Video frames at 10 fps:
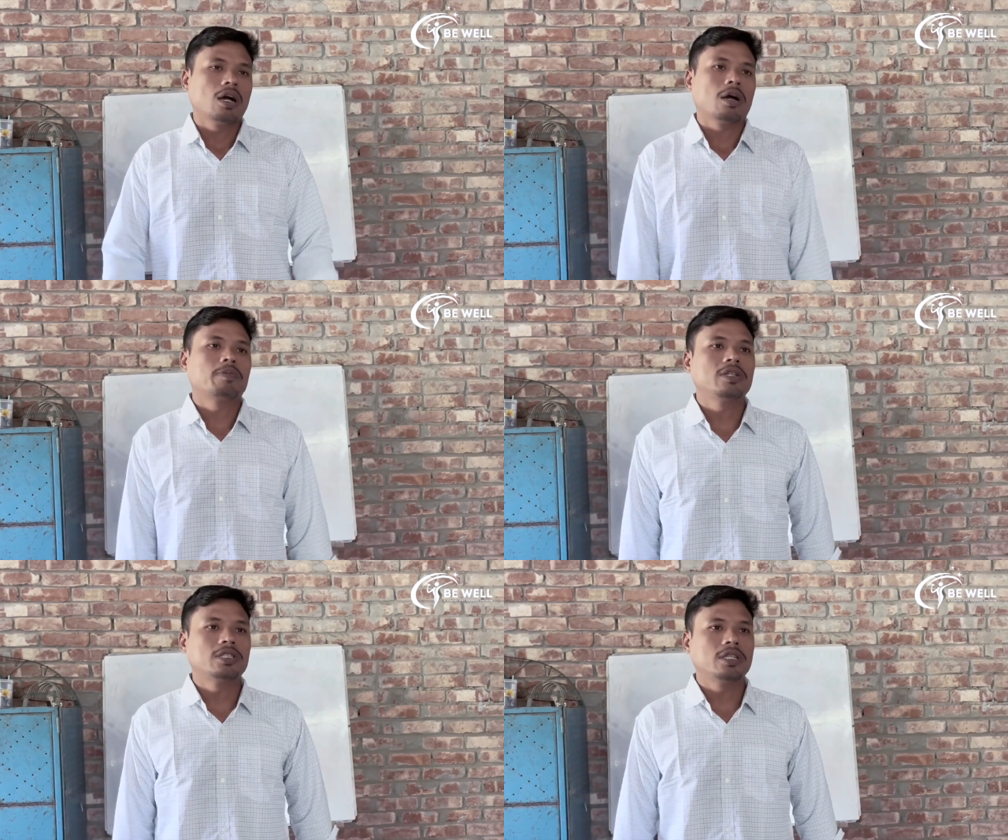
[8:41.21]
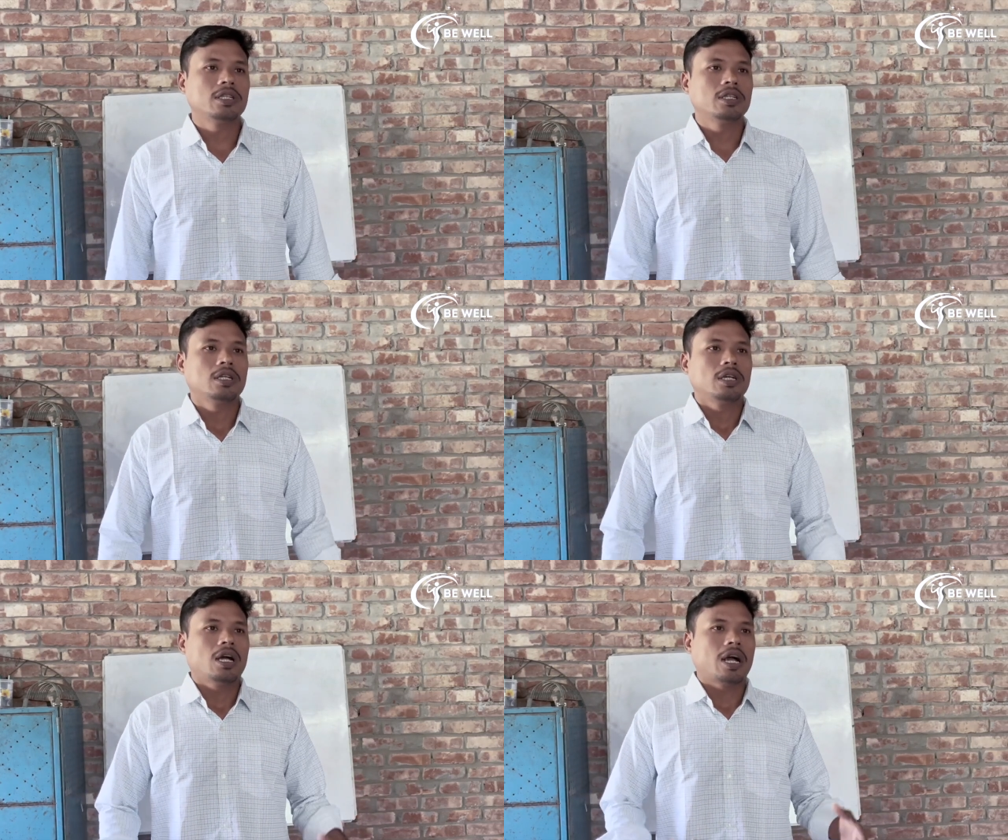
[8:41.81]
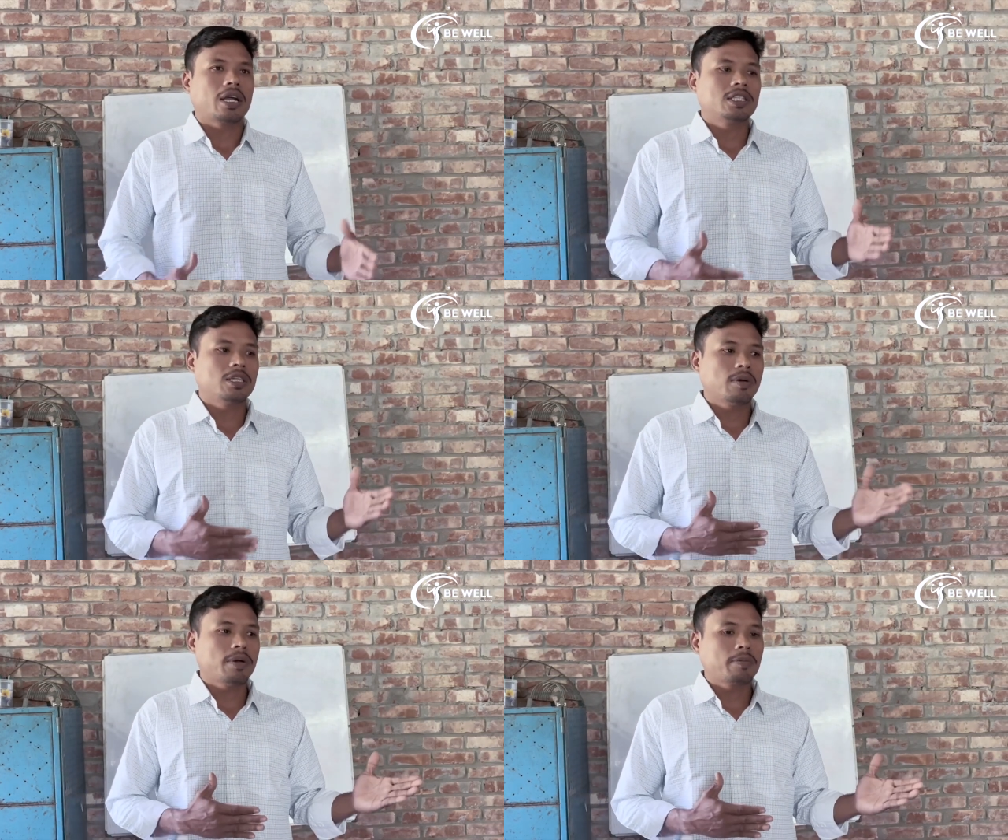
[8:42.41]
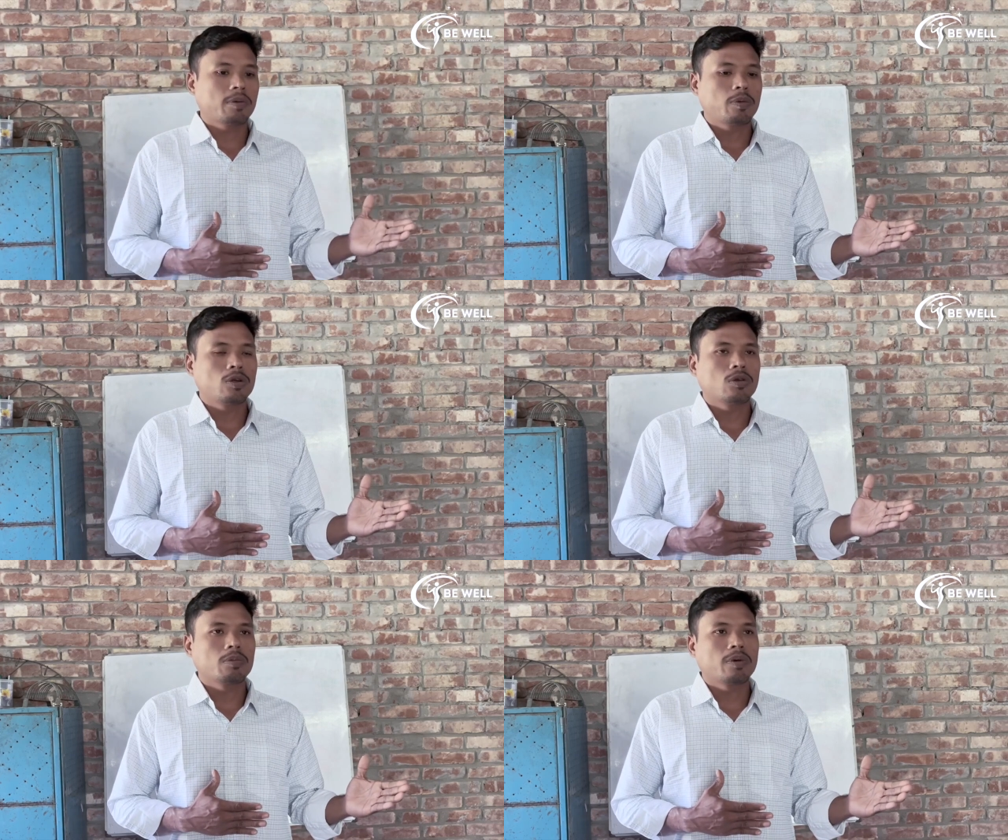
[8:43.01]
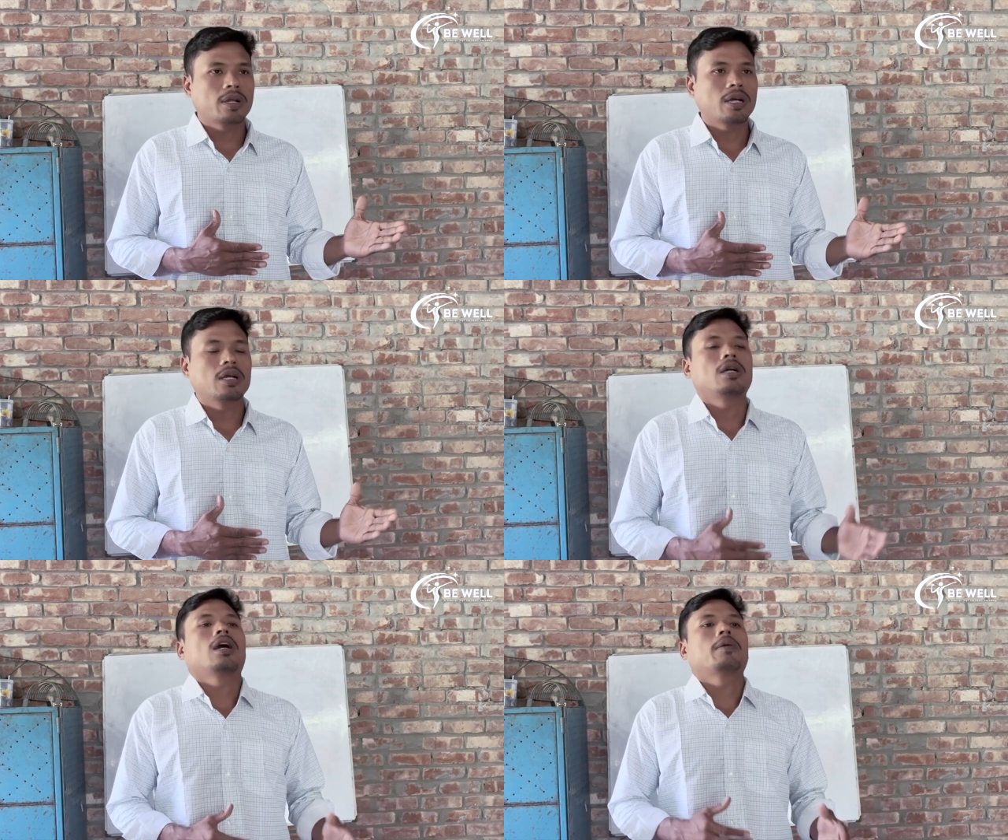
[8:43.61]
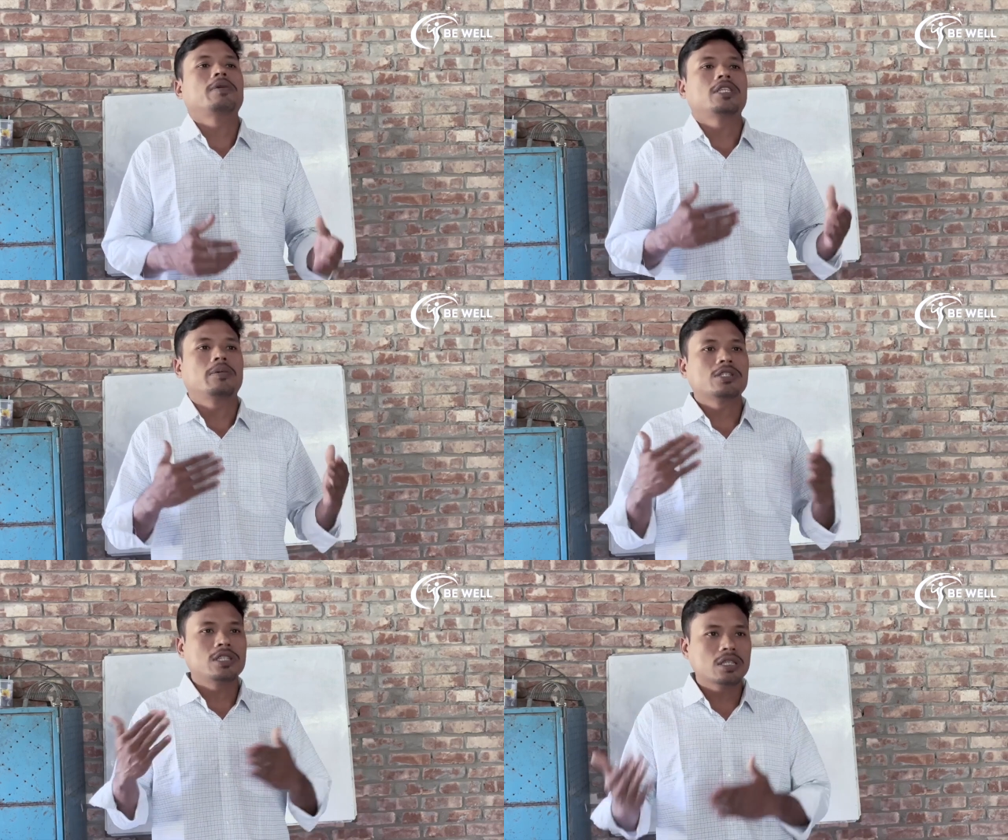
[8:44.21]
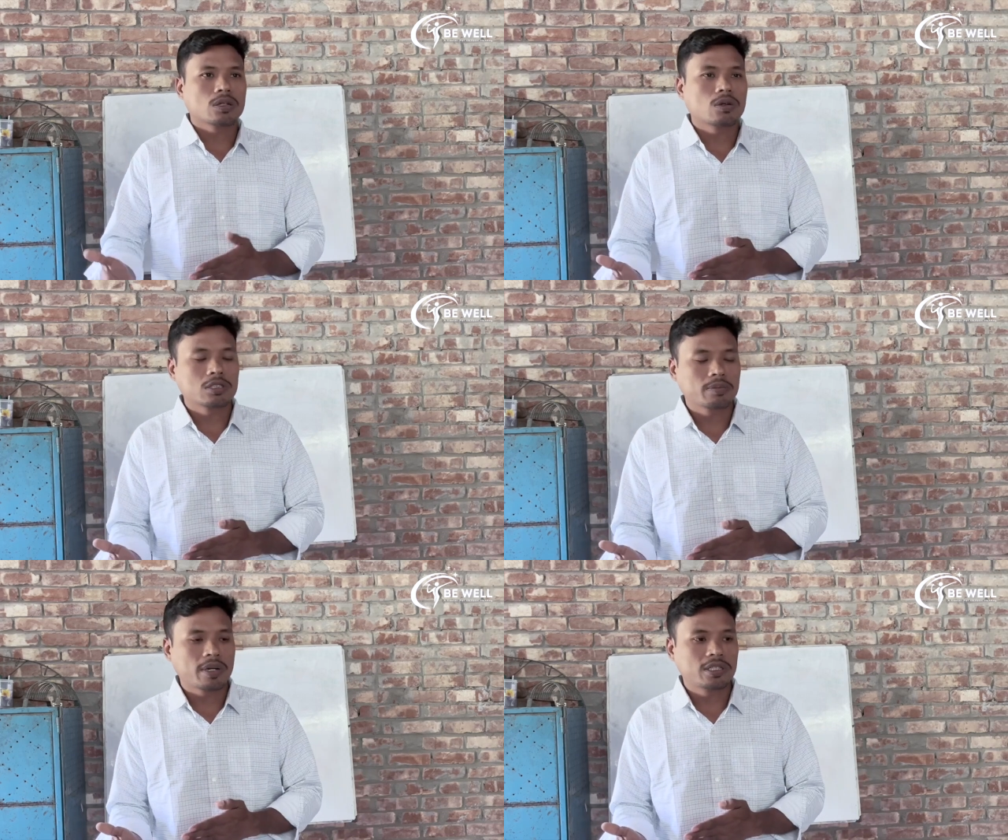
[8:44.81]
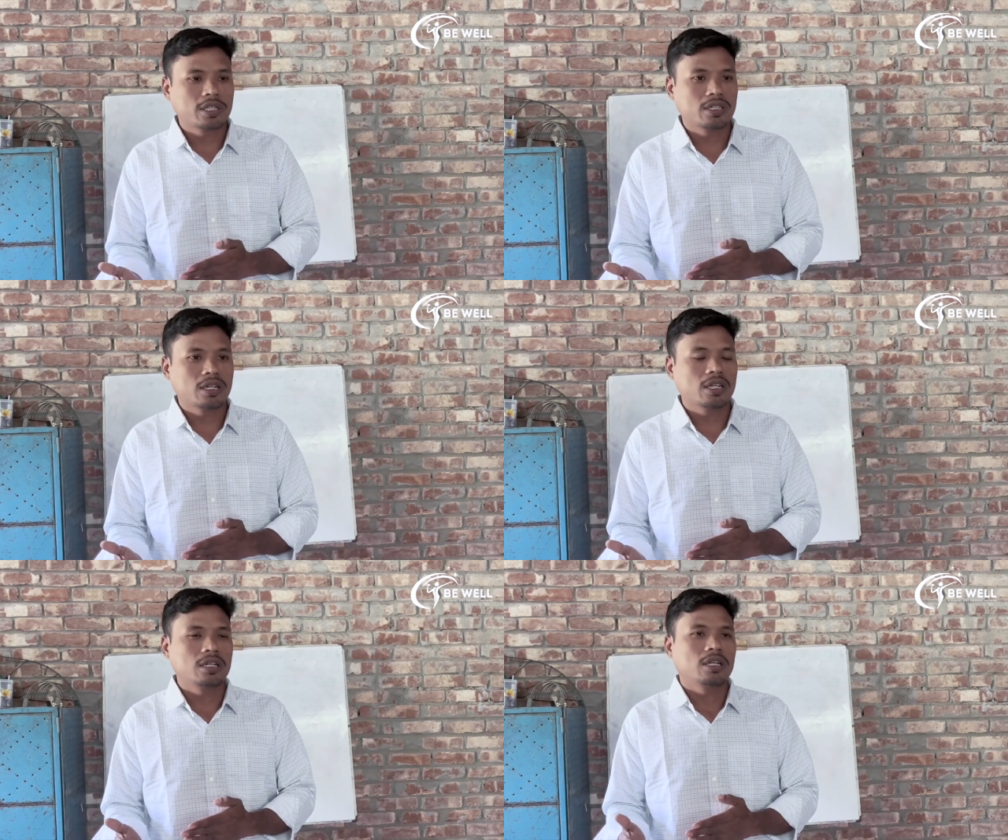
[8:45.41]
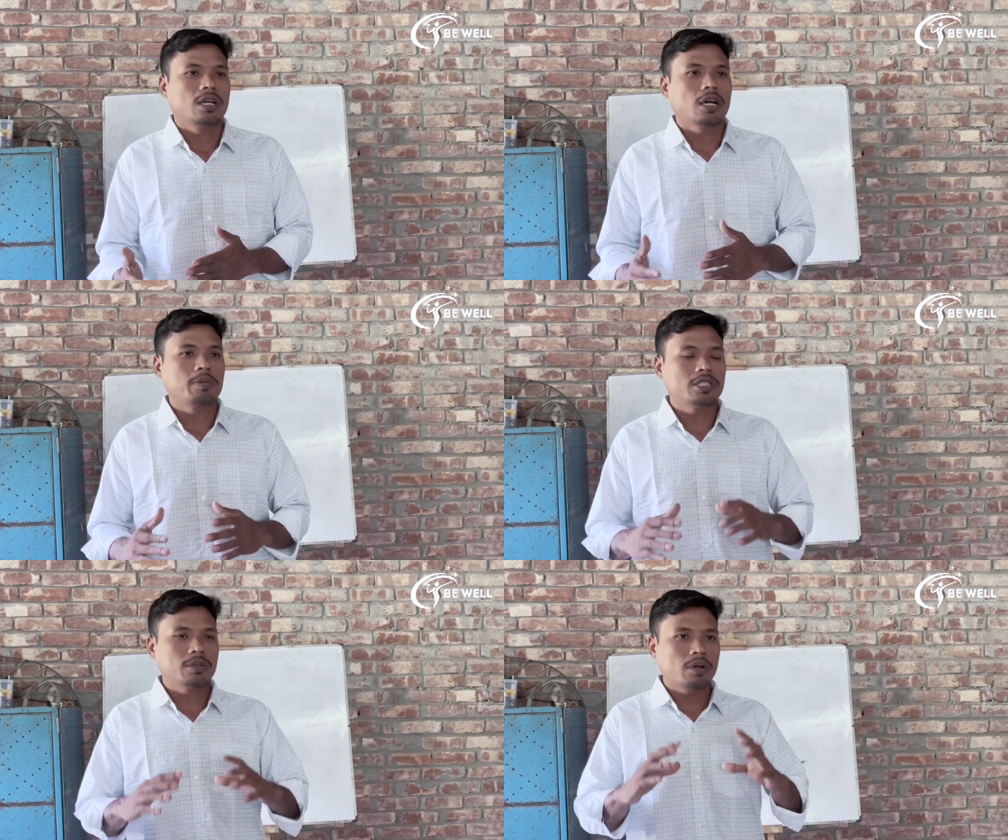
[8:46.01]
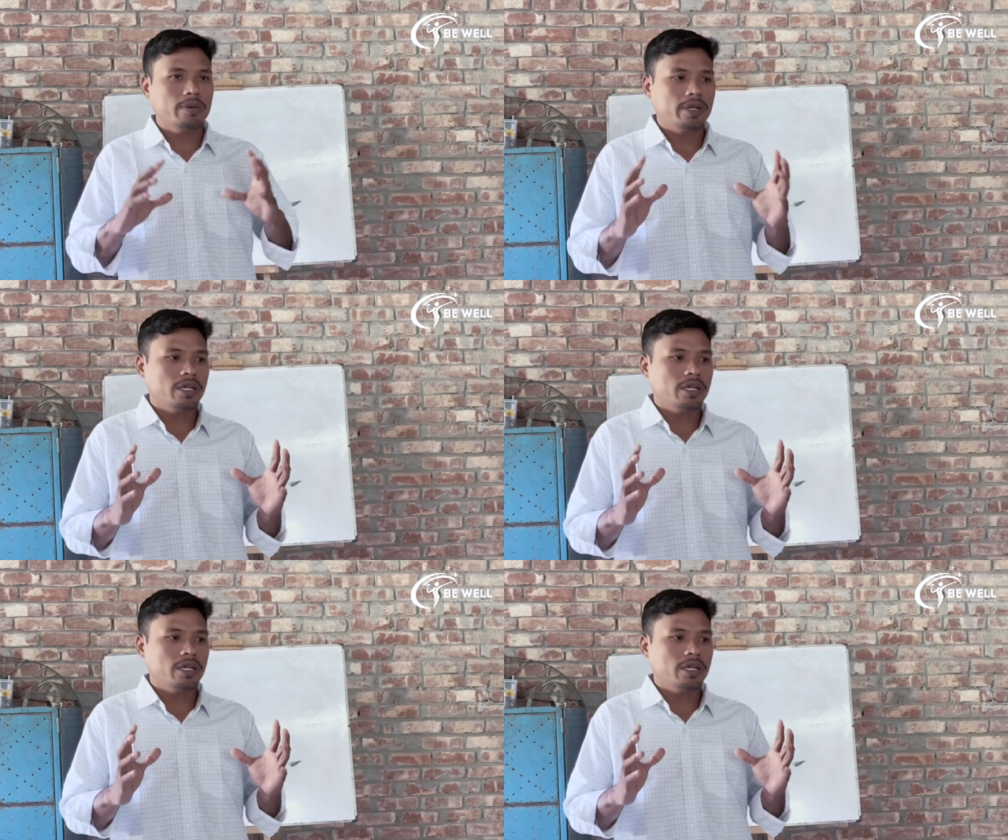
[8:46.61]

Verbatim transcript: আপনি যে আগে যেভাবে আপনার পরিকল্পনা আপনি যেভাবে সিদ্ধান্ত করতে পারছেন না আপনি যেভাবে